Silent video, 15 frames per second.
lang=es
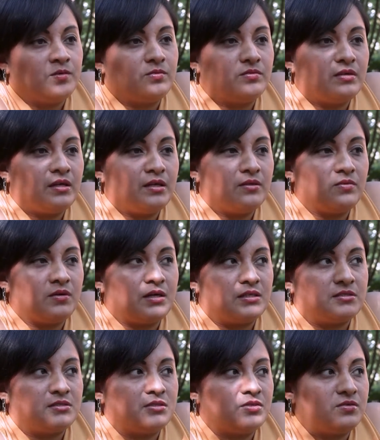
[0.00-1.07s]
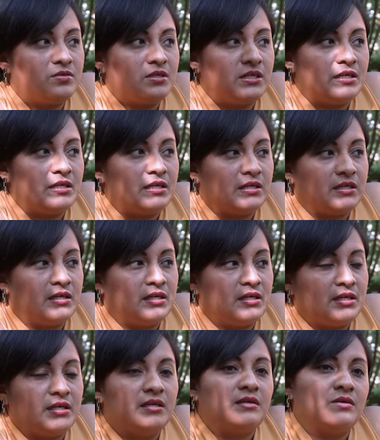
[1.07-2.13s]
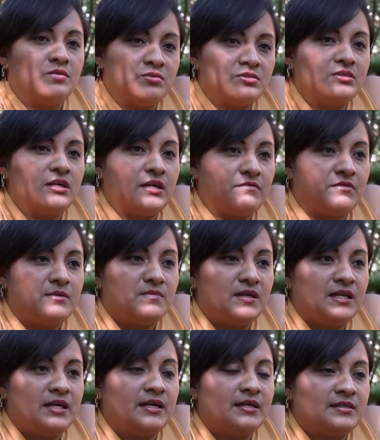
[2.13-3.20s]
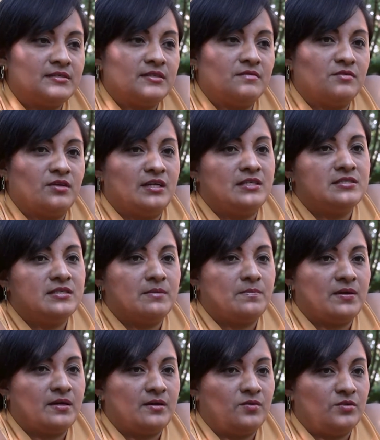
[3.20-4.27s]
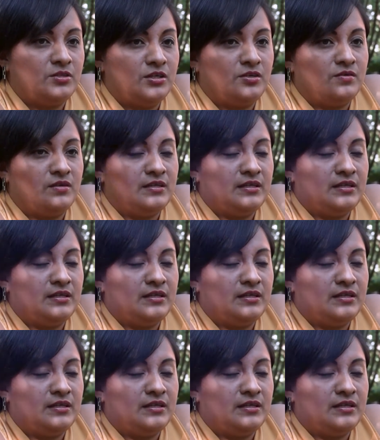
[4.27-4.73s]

una educación en la que incluso la familia ejerce violencia para los niños y